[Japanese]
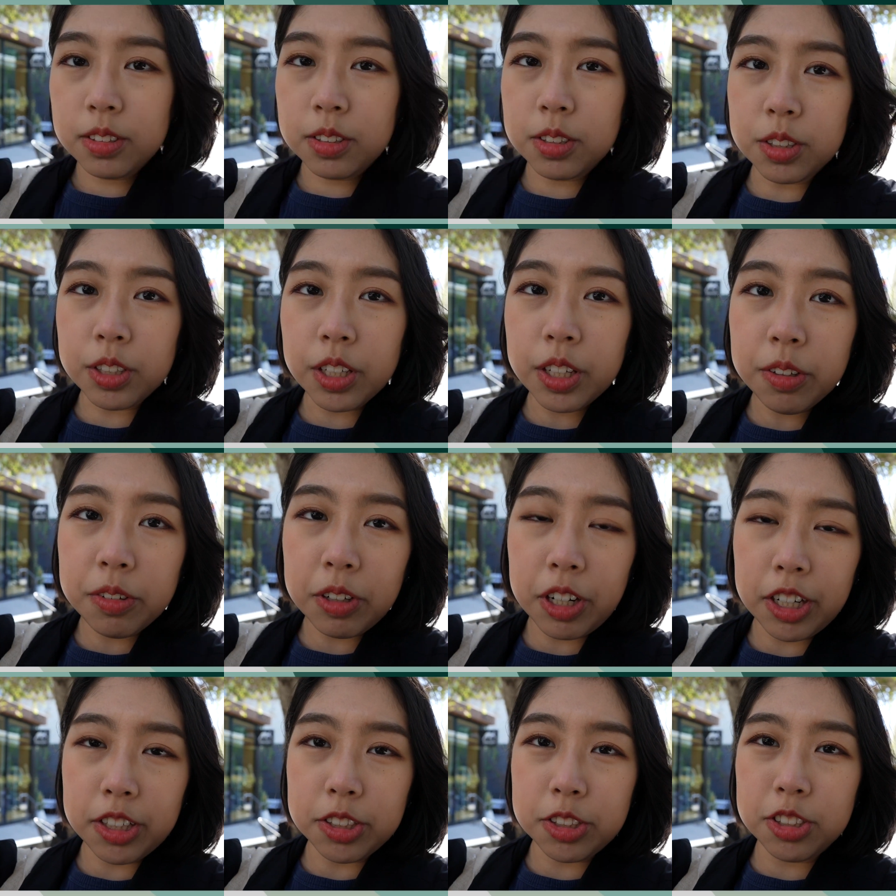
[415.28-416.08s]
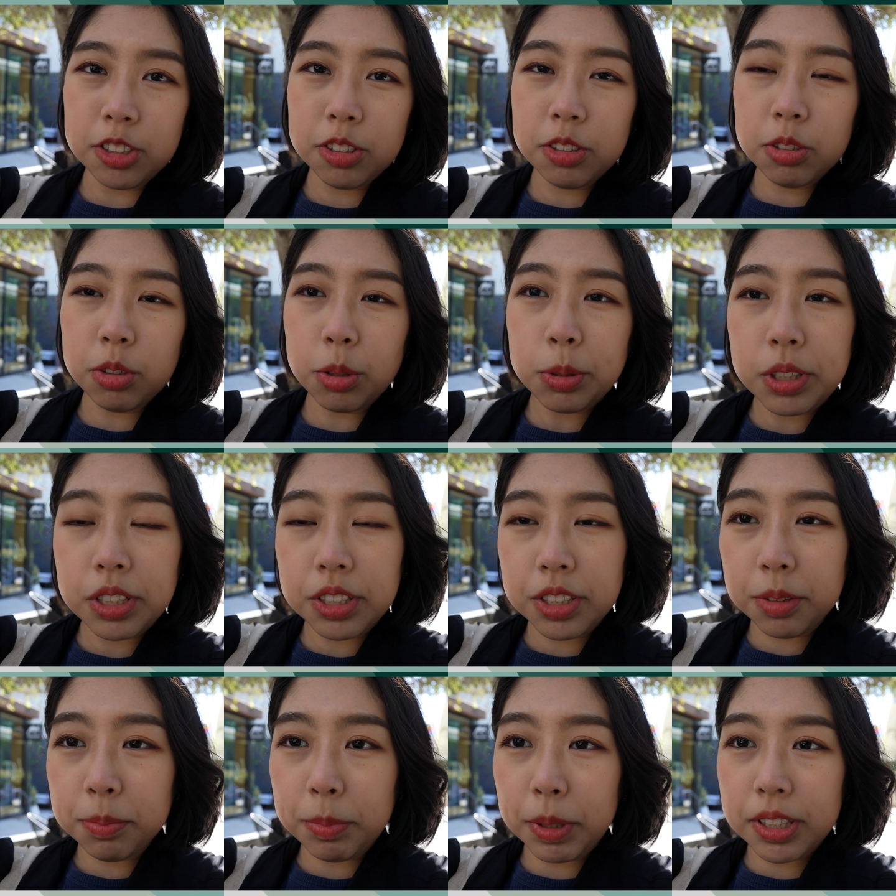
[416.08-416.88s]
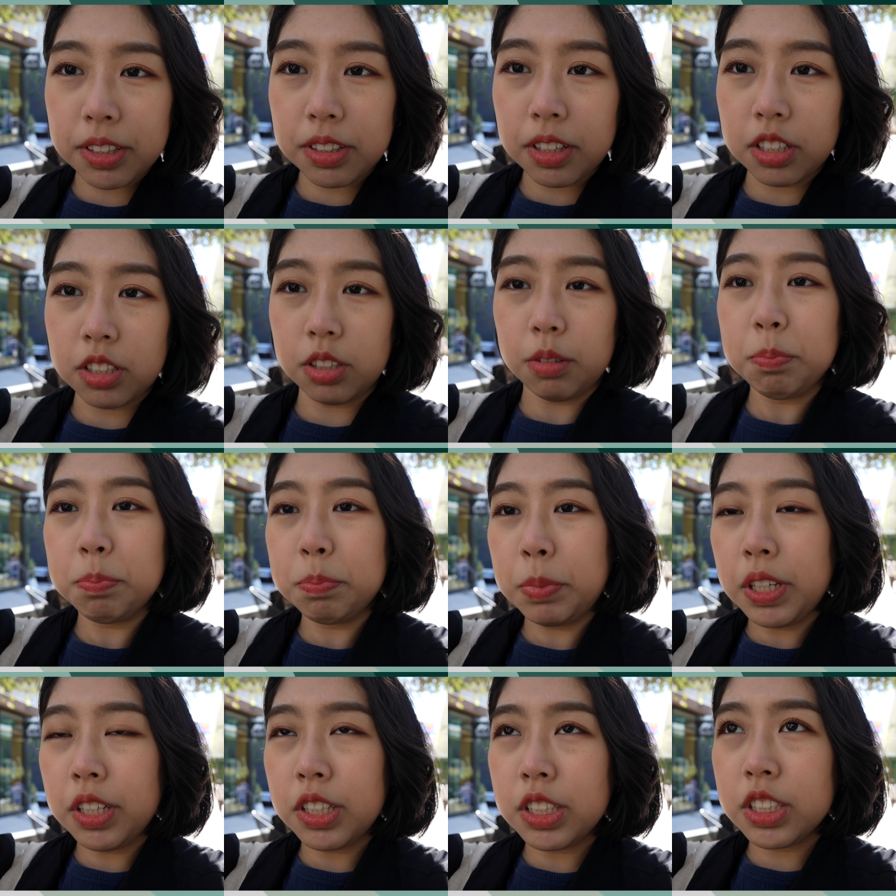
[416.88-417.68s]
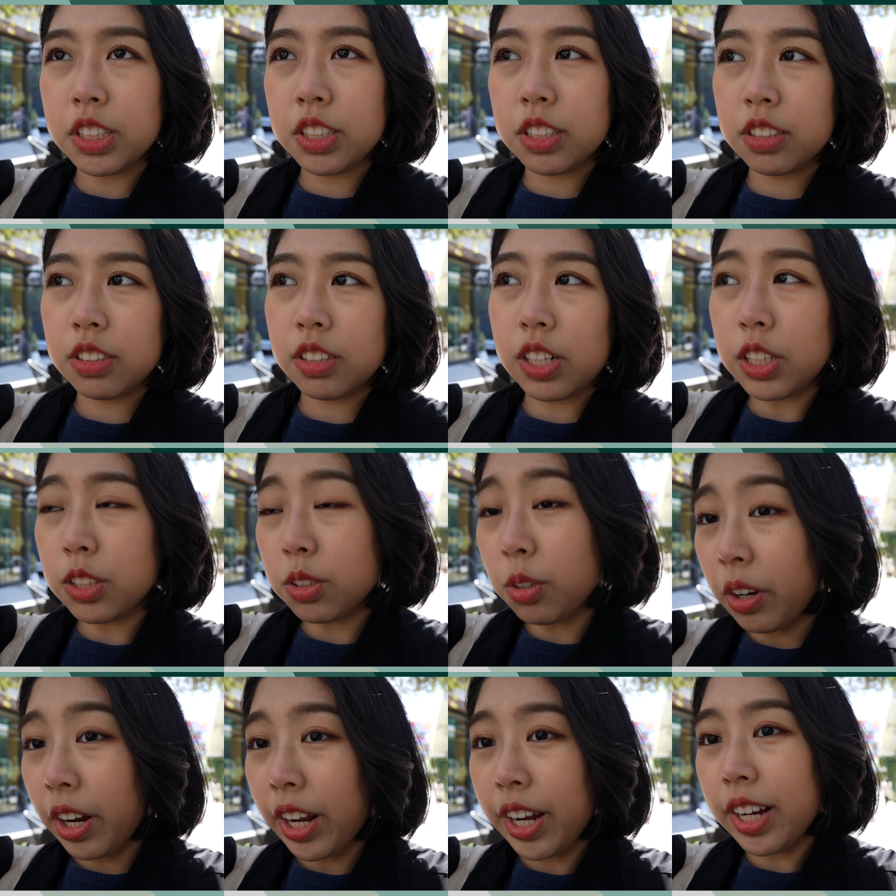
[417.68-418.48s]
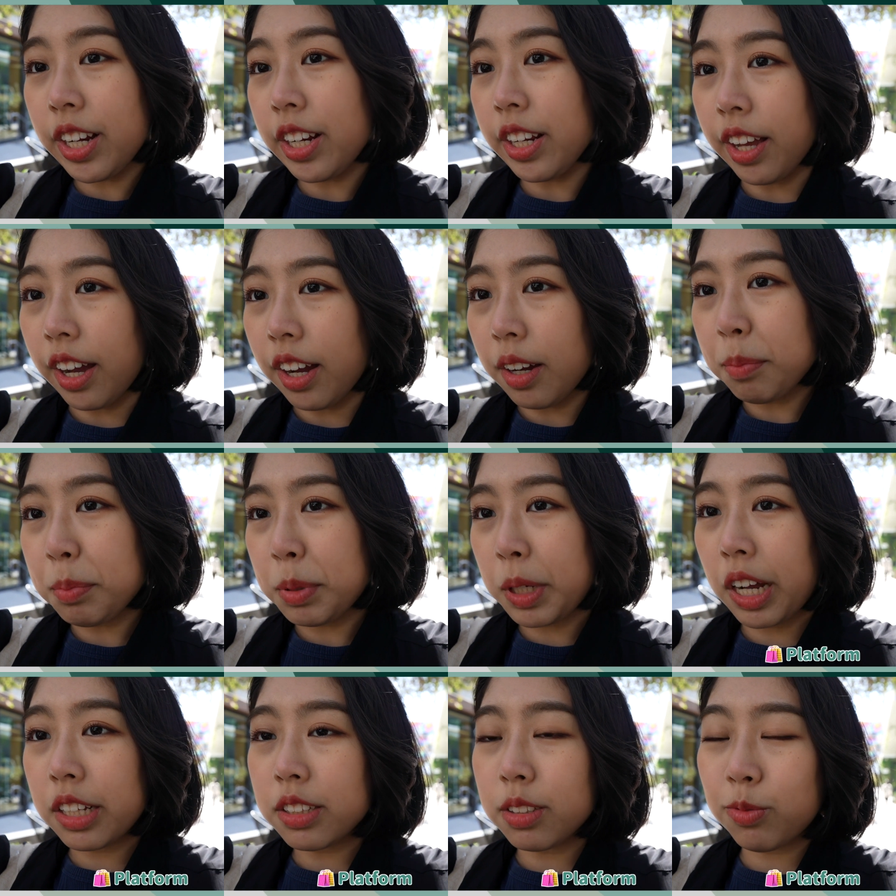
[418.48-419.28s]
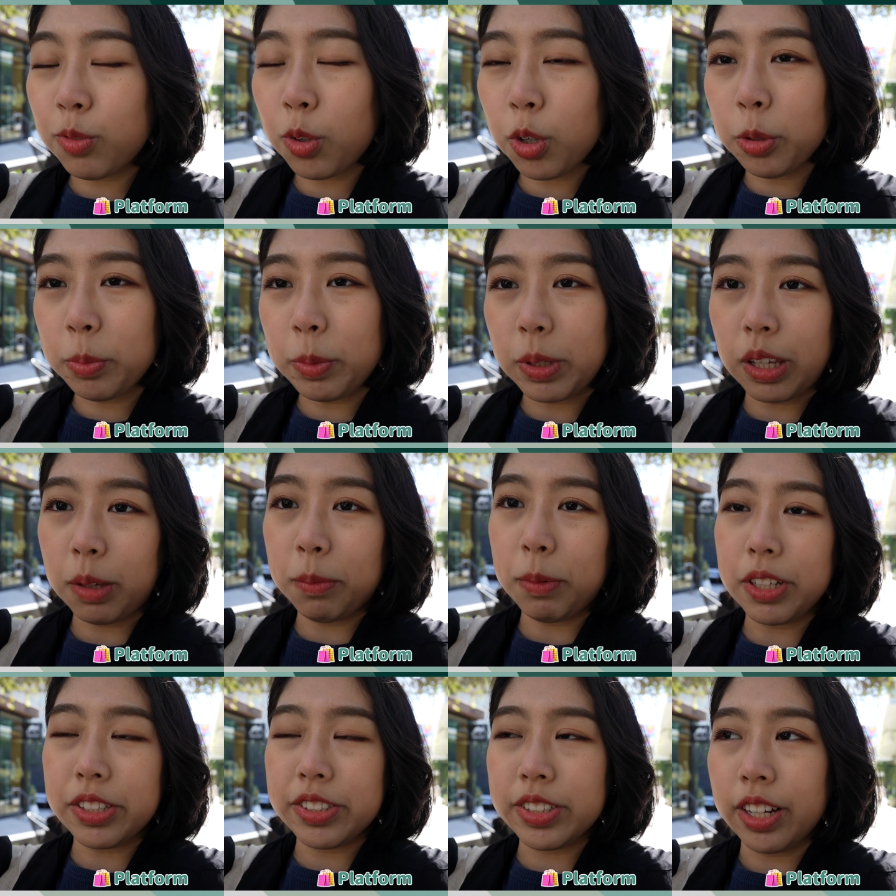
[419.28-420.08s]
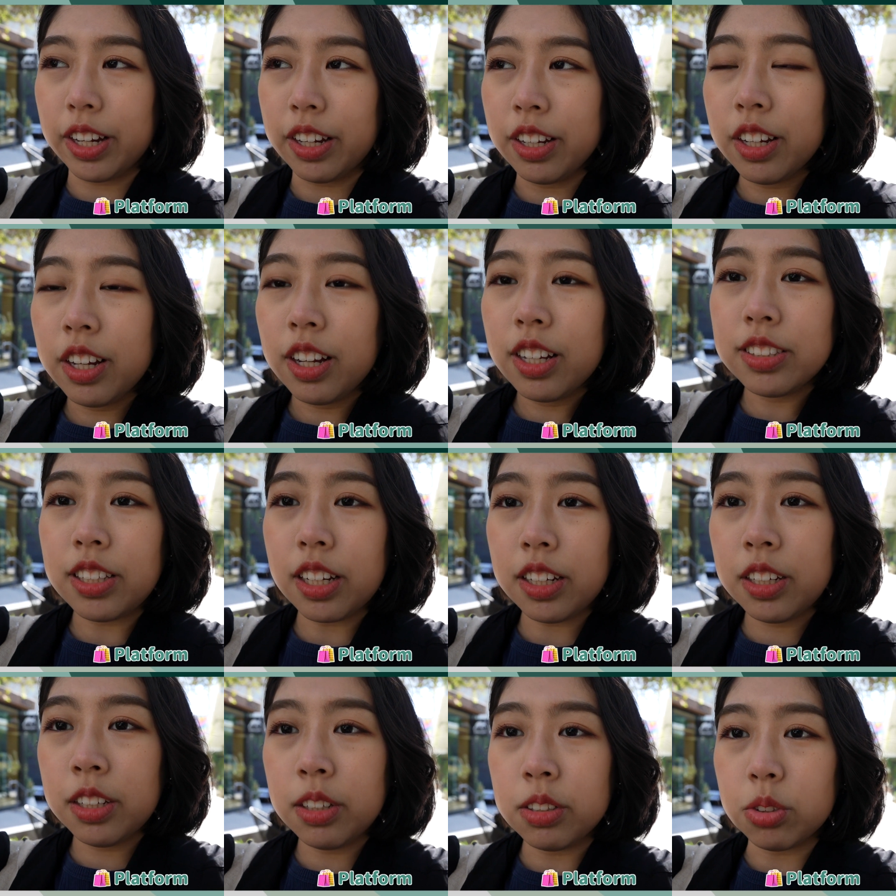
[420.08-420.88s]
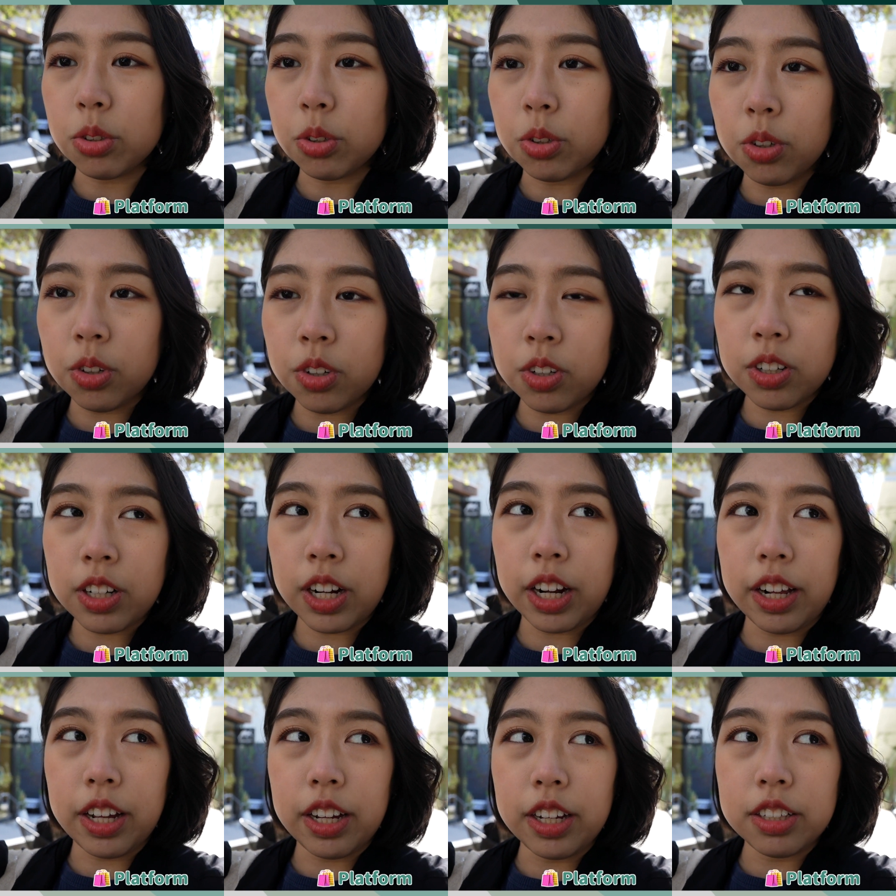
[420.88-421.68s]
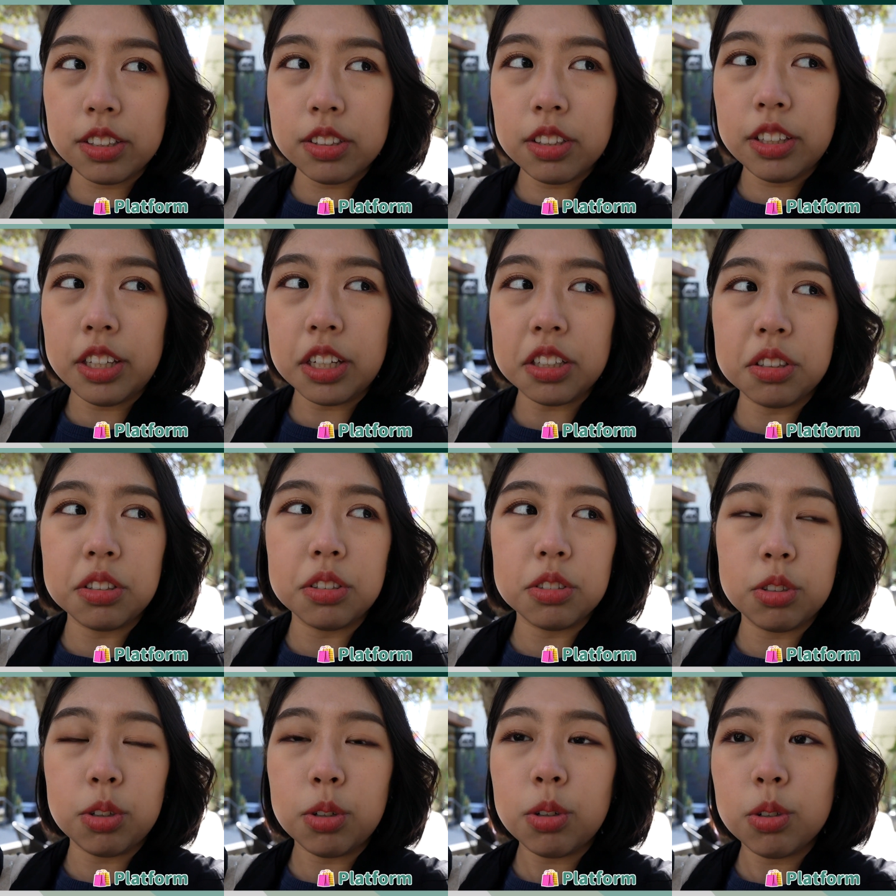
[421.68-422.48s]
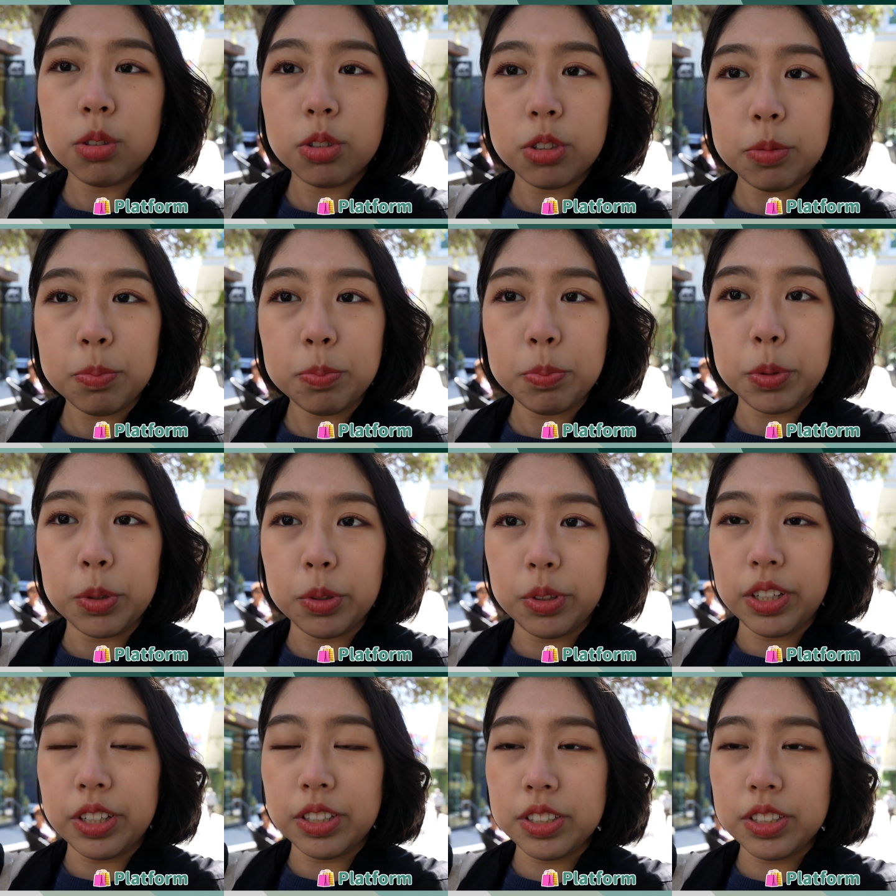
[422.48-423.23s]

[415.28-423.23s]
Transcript: 次はぎゅっと縮まったショッピングレストランエリアプラットフォーム行来ましたさっきのとこから約徒歩10分で